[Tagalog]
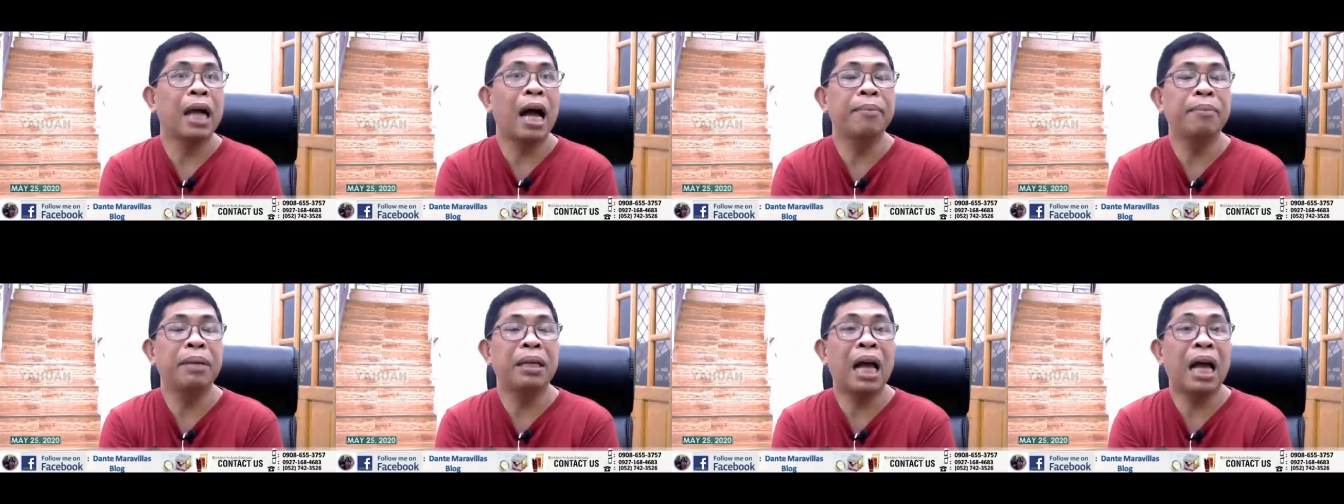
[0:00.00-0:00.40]

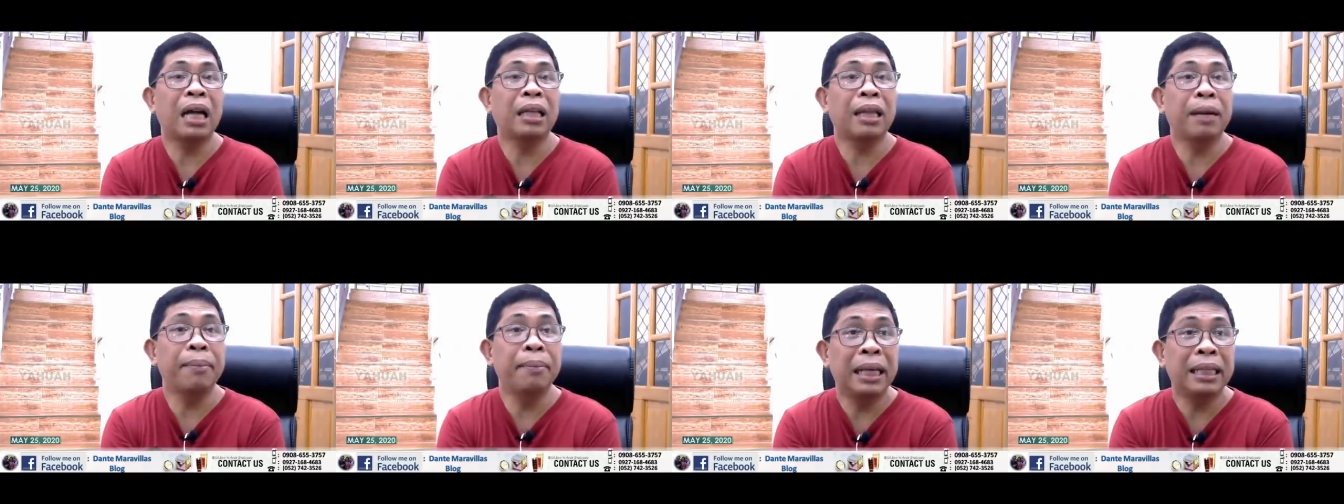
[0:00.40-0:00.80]
Sa amin,
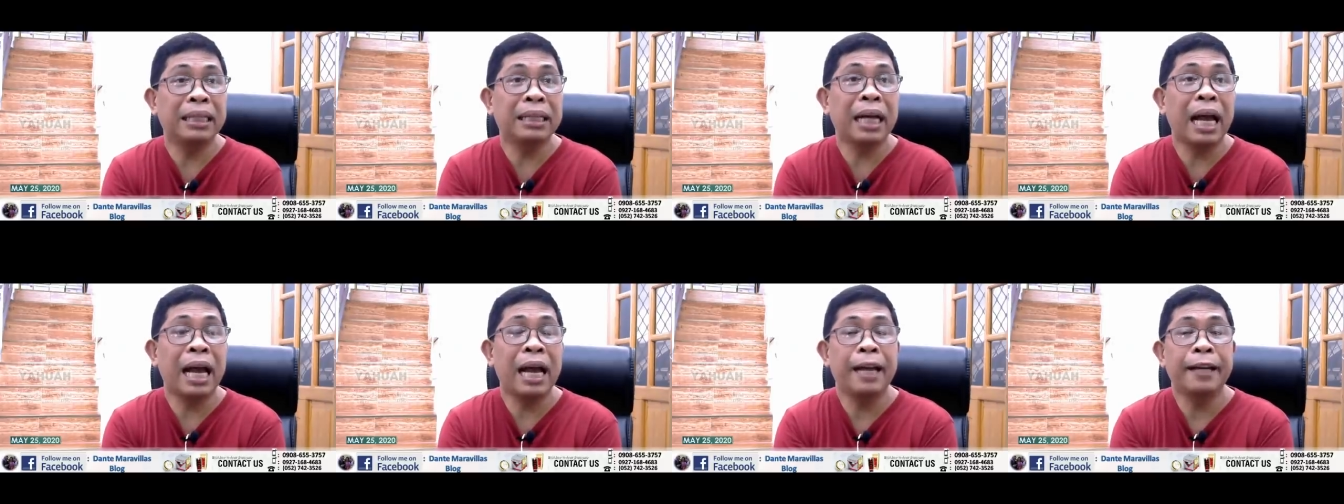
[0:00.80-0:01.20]

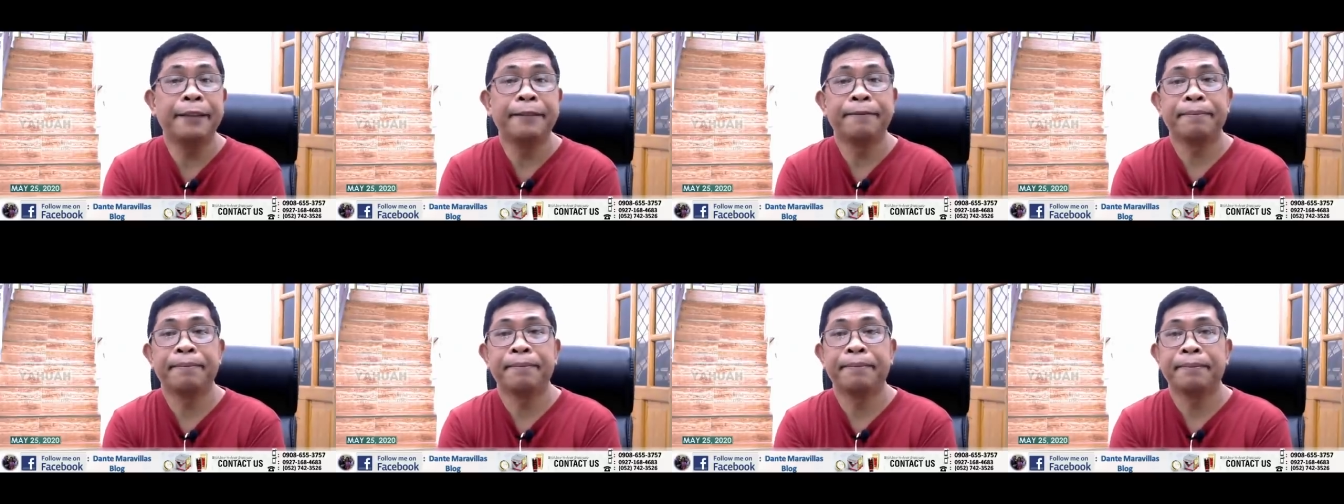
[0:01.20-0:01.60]

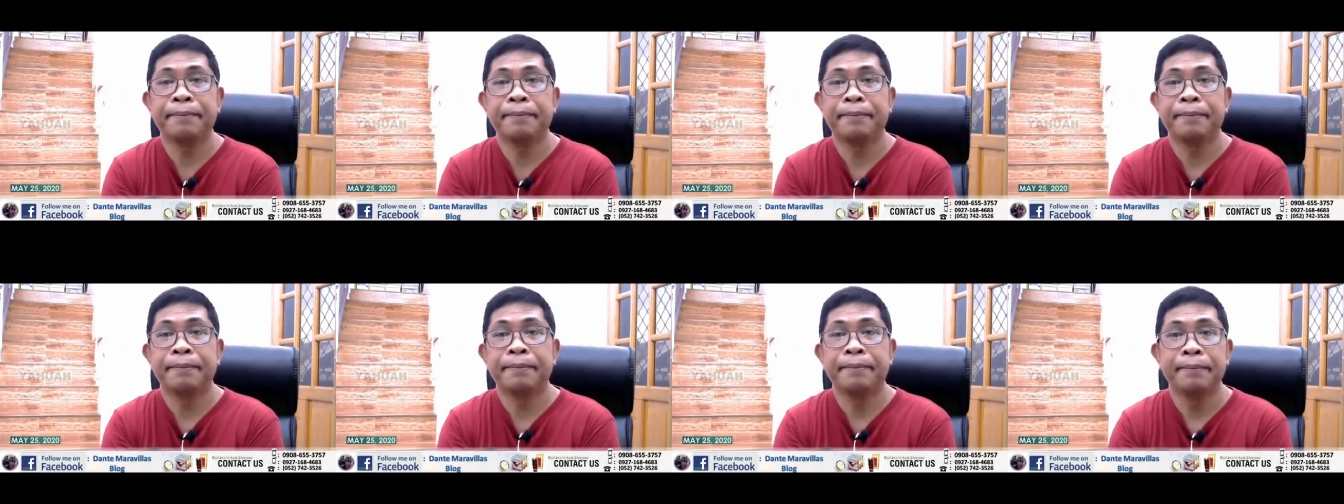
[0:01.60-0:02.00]
Artemisa.
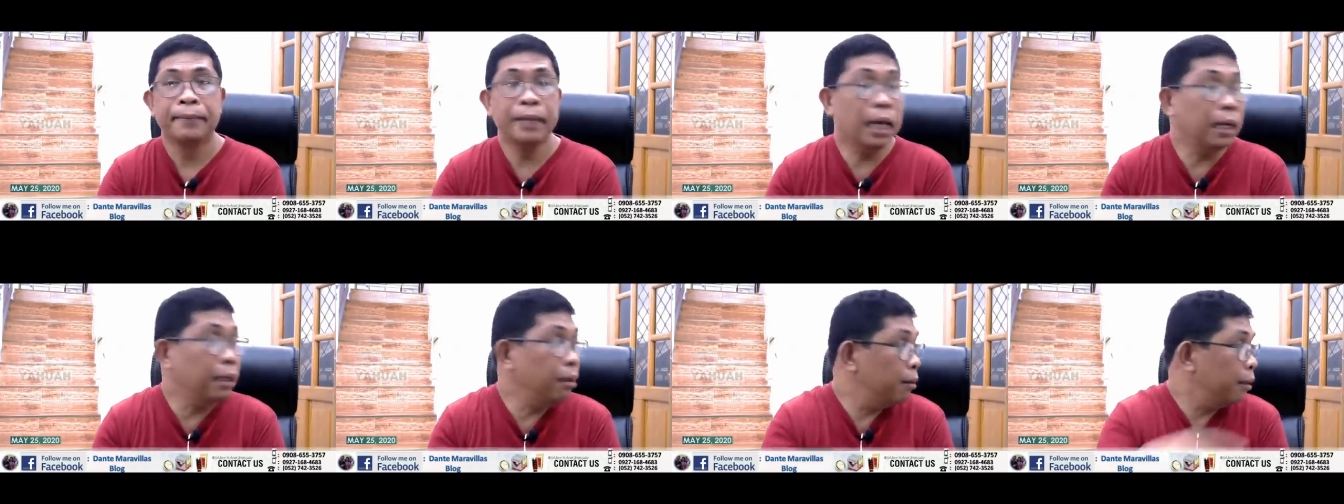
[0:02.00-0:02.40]

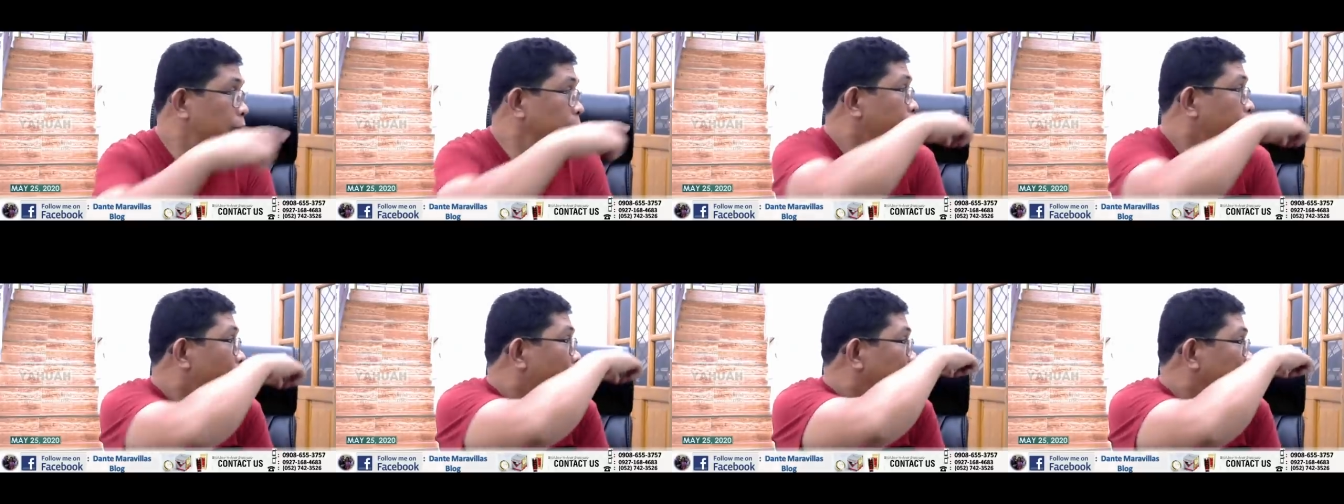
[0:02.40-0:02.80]
Nandun
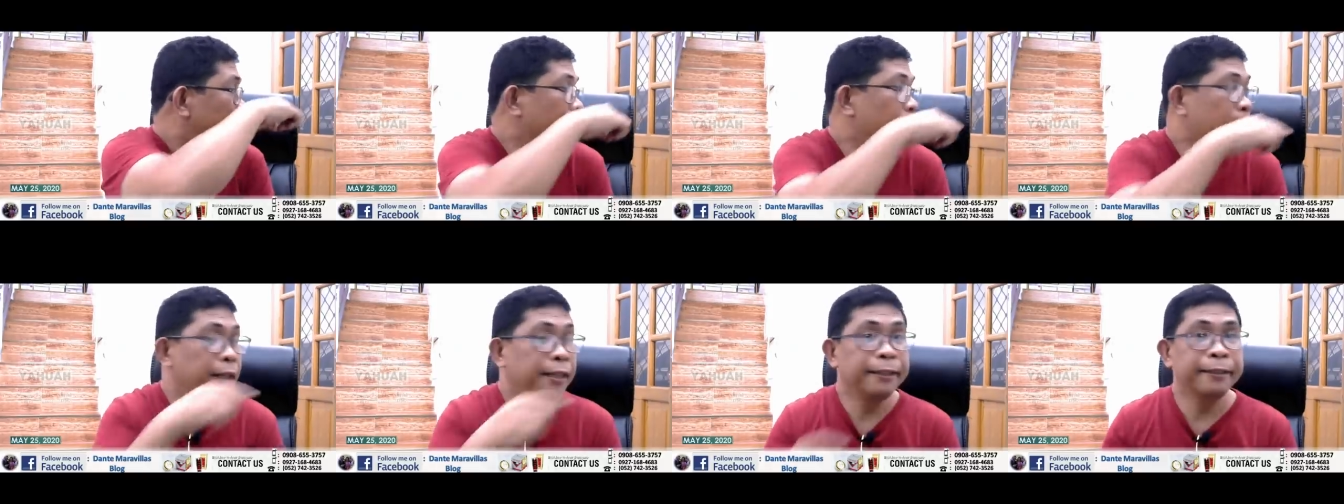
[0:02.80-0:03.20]
lang dami
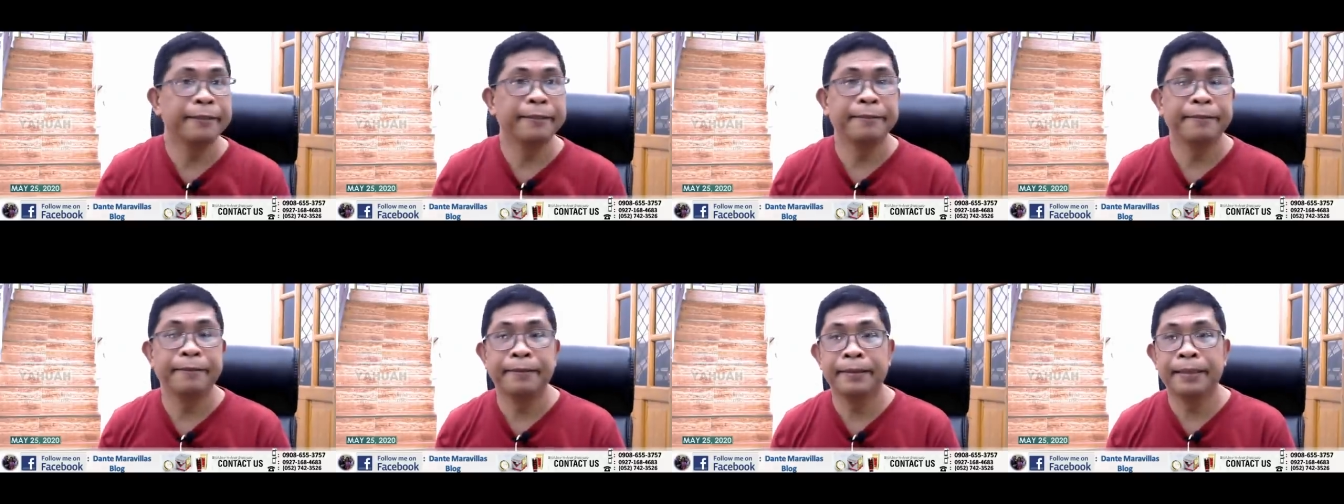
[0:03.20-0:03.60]
dyan
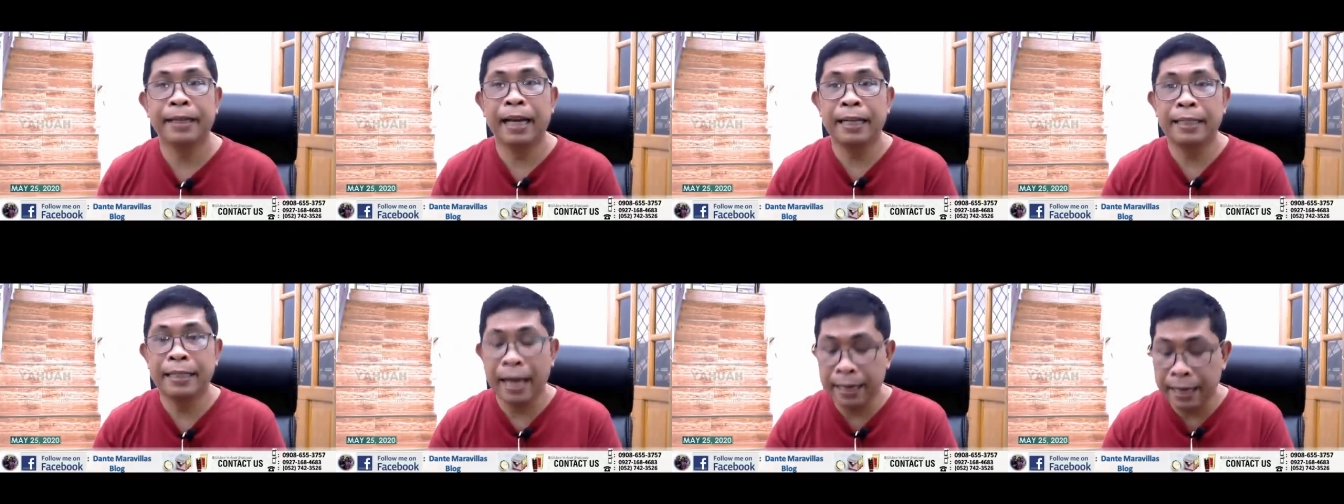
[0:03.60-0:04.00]
sa
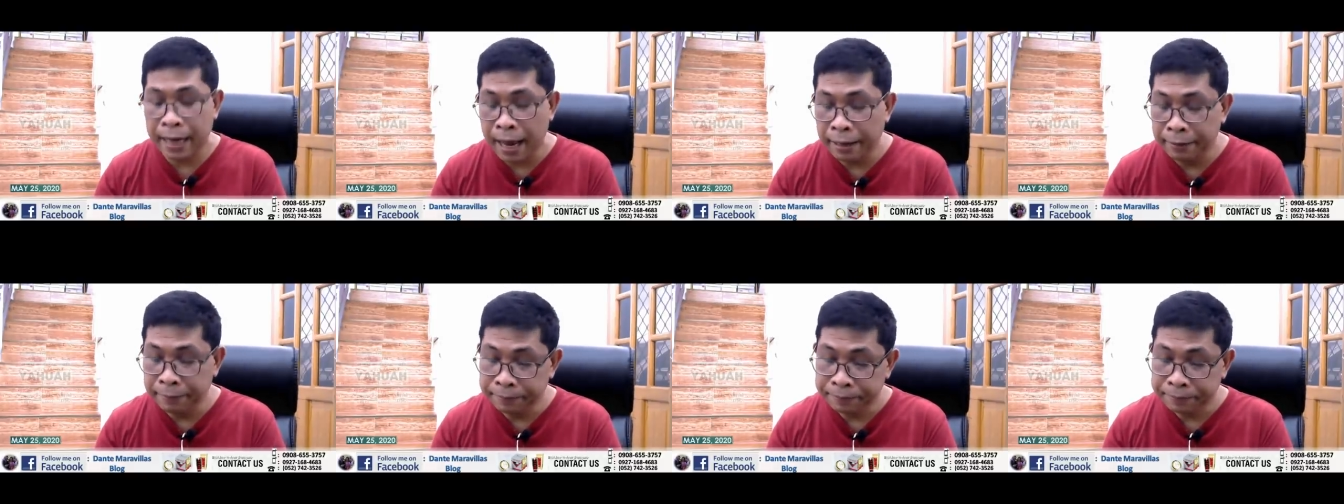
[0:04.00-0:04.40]

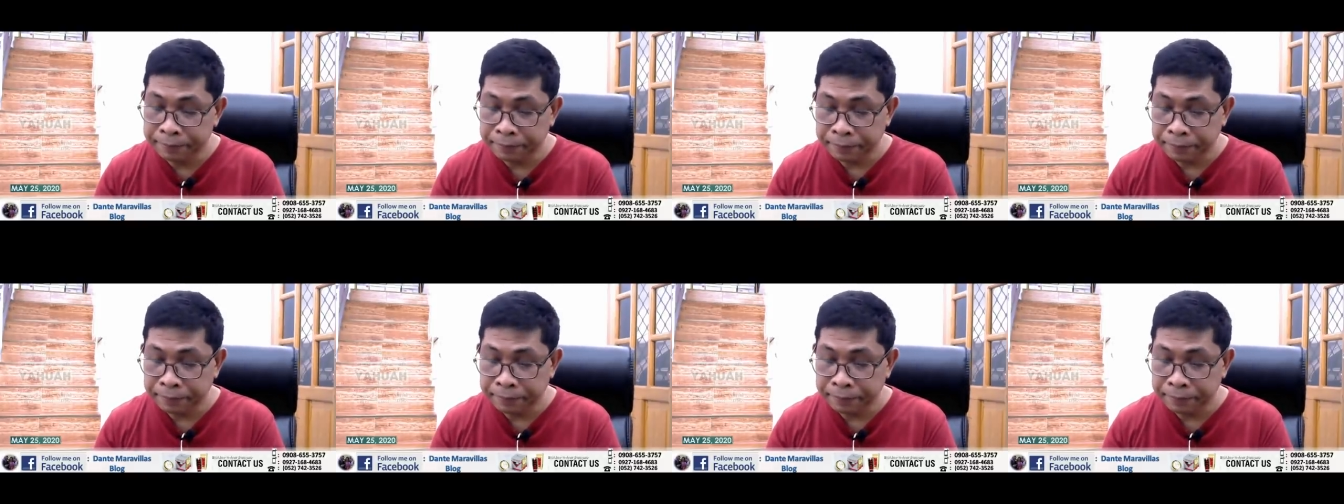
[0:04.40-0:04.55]
kalsada.